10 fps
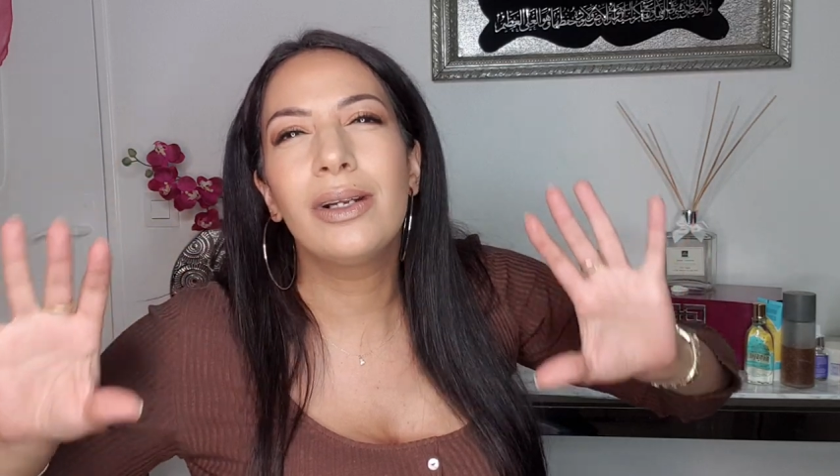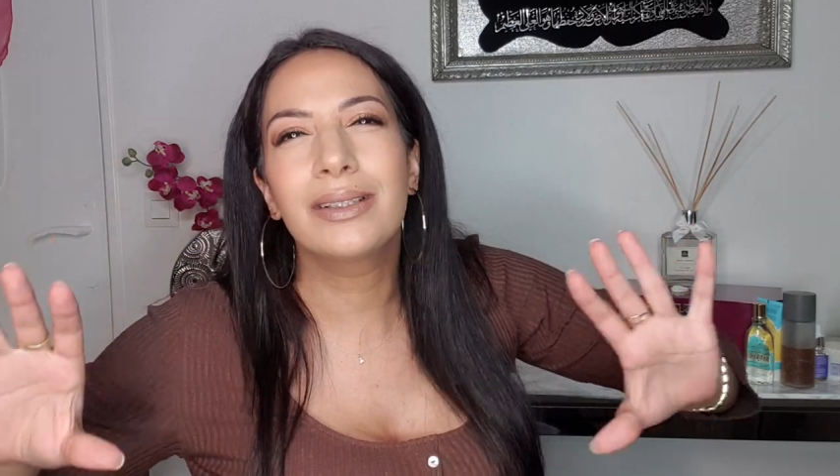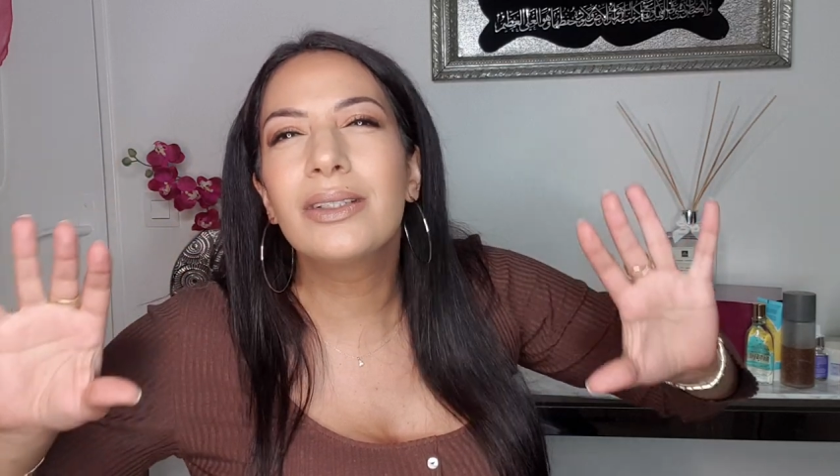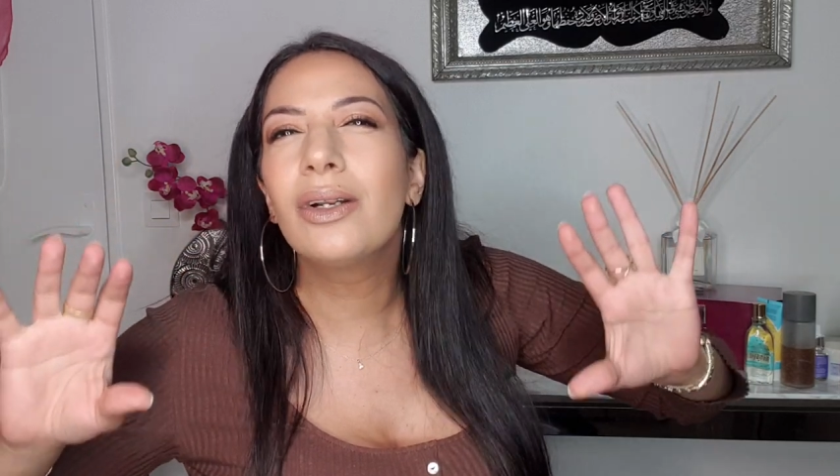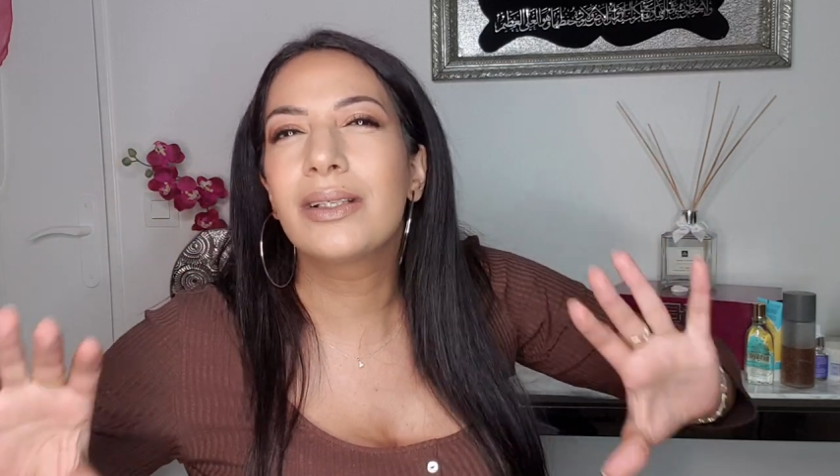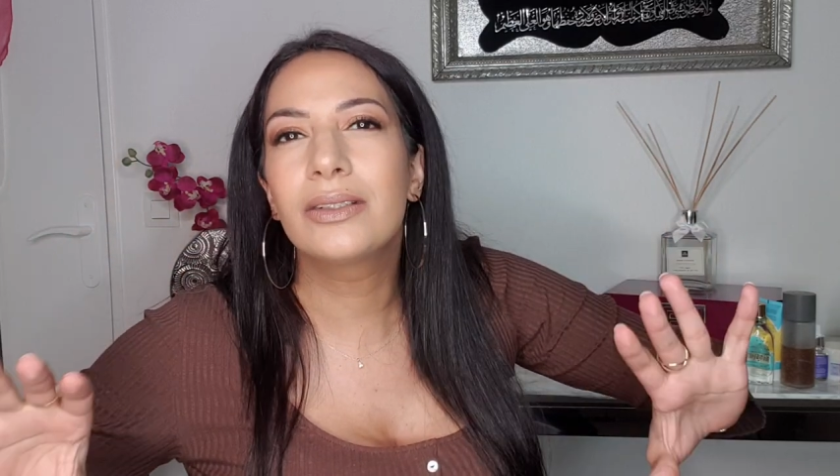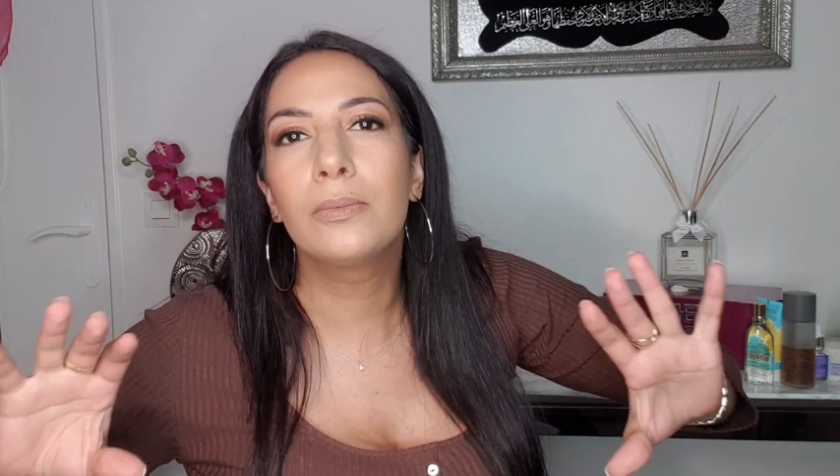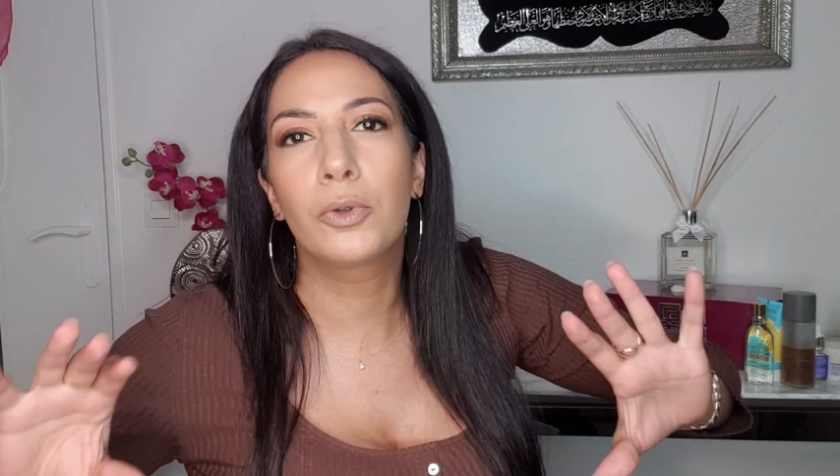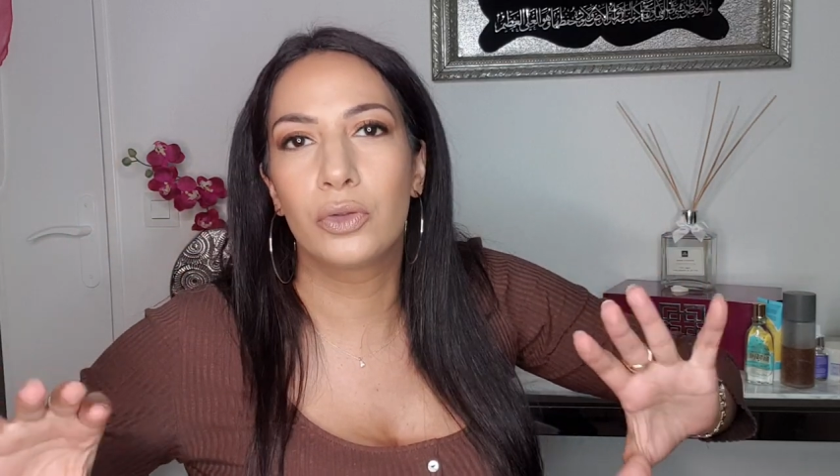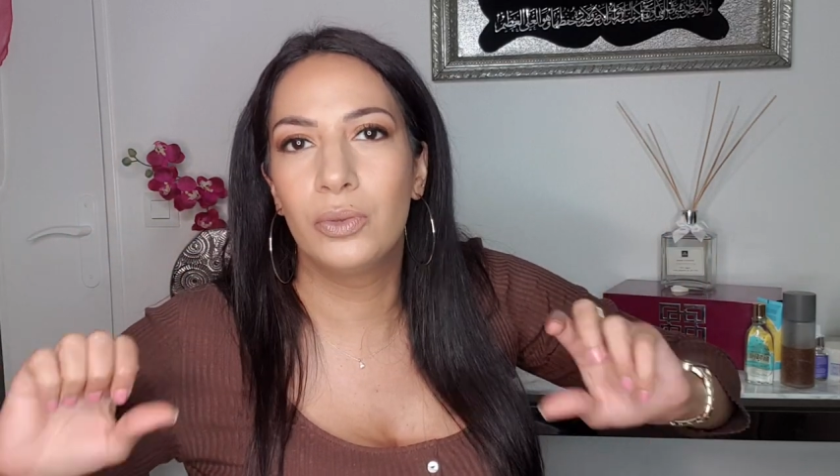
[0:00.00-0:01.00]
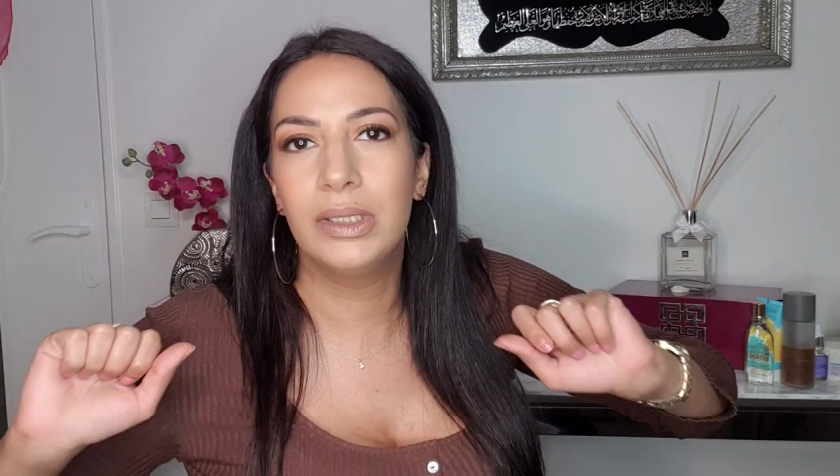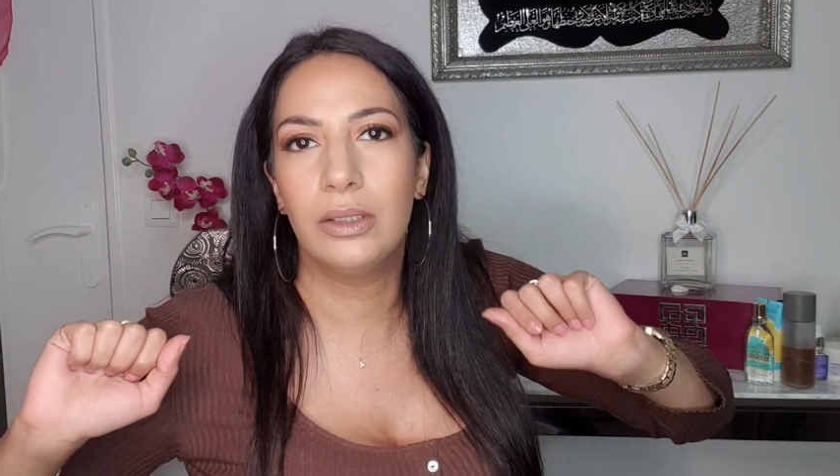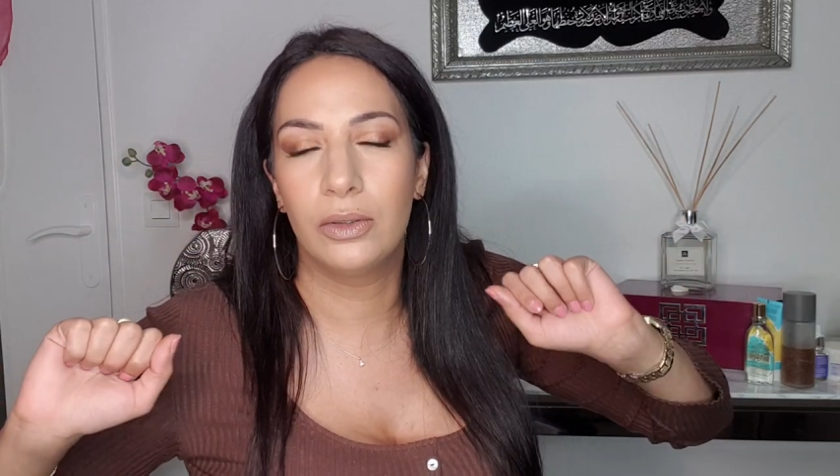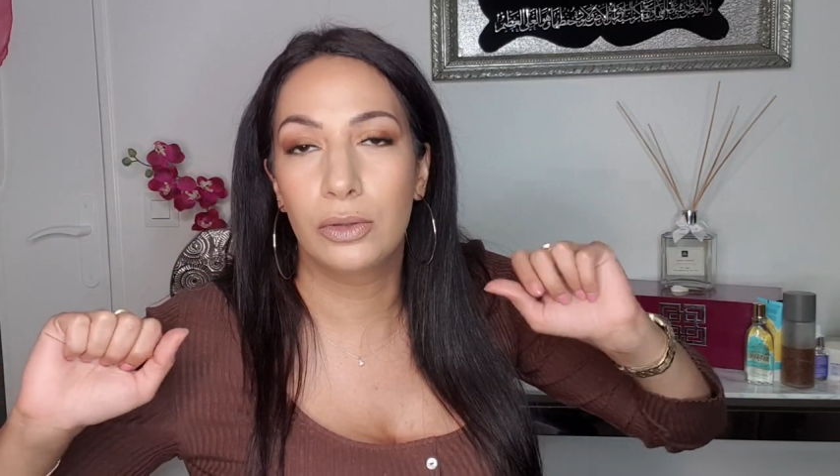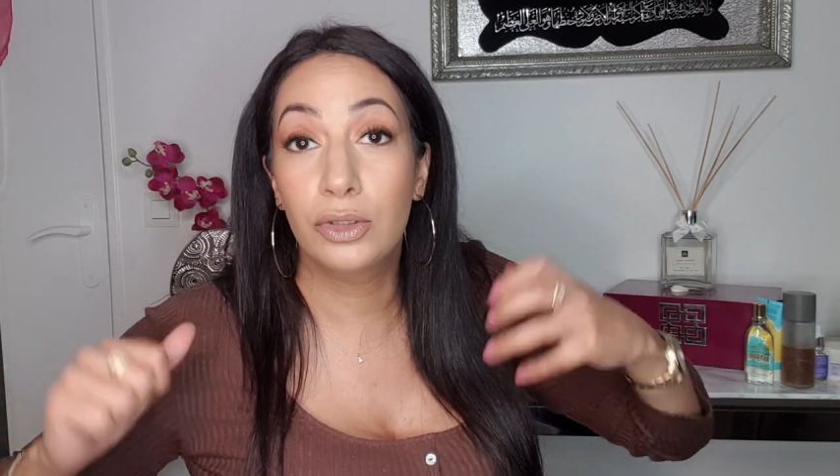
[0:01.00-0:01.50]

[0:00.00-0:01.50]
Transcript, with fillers: un seul, un seul produit euh,